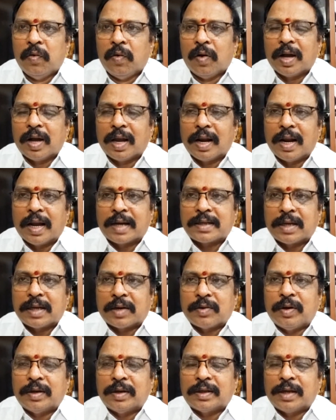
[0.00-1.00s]
ఒక లక్ష
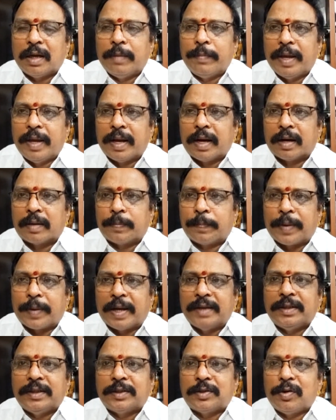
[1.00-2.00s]
కోట్ల మేర
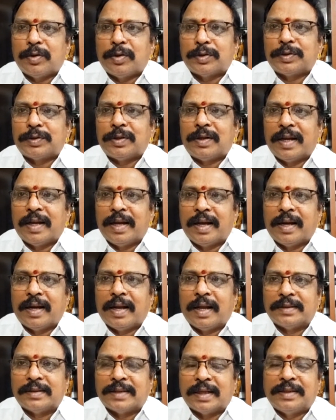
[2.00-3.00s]
ప్రాజెక్టులు
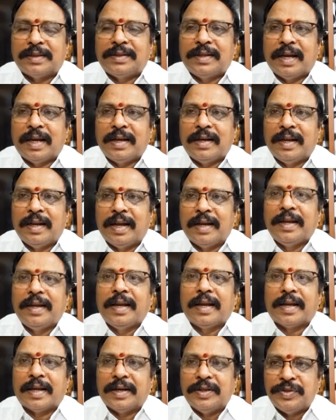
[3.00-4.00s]
వస్తున్నాయన్న సత్యాన్ని
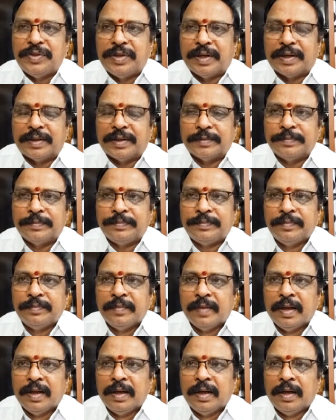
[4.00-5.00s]
అంగీకరించారు
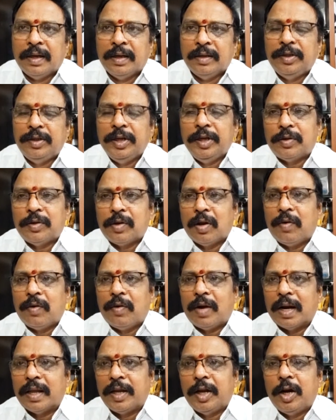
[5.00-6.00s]
దీంట్లో
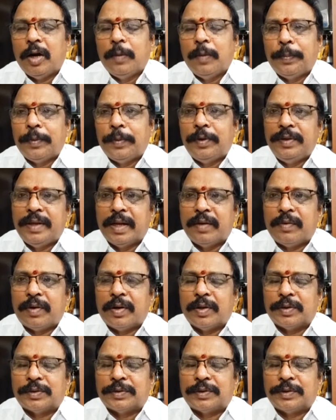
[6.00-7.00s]
వాళ్ళ ఏడుపు ఉంటే
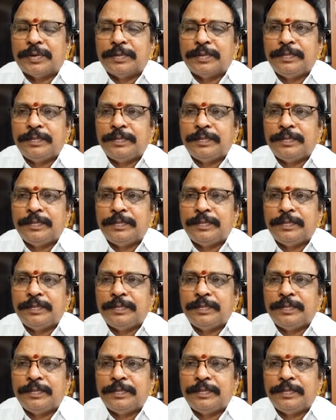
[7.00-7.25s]
ఉండొచ్చు